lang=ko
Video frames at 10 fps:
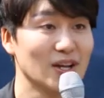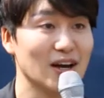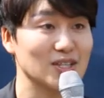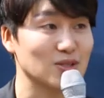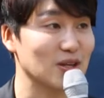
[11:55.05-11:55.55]

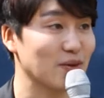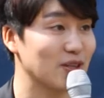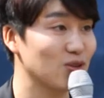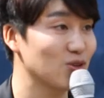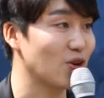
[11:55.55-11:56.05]
아저 사람
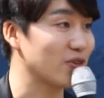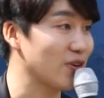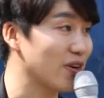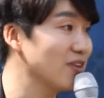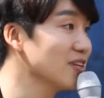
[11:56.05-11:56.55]
에티튜드
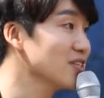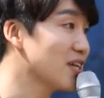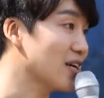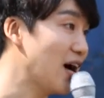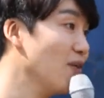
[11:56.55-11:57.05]
어떨까 이런 생각
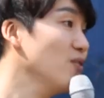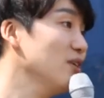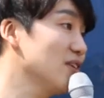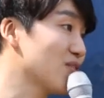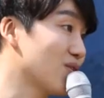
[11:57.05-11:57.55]
제가 하고
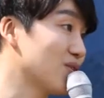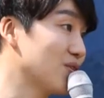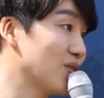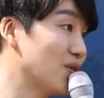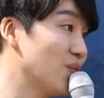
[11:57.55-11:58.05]
있는
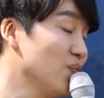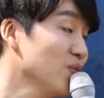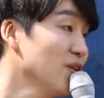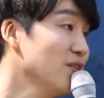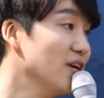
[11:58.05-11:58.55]
거거든요.
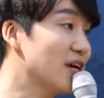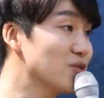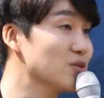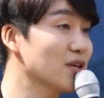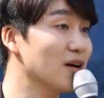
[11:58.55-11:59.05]

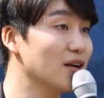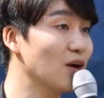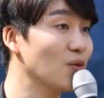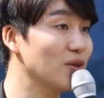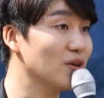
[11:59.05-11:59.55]
계속 생각을
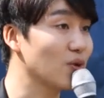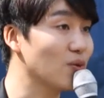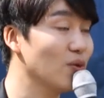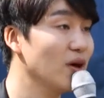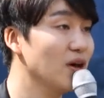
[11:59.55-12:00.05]
하고 있는
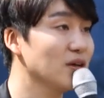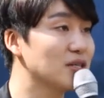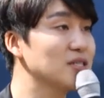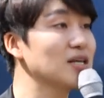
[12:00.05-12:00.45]
거고 그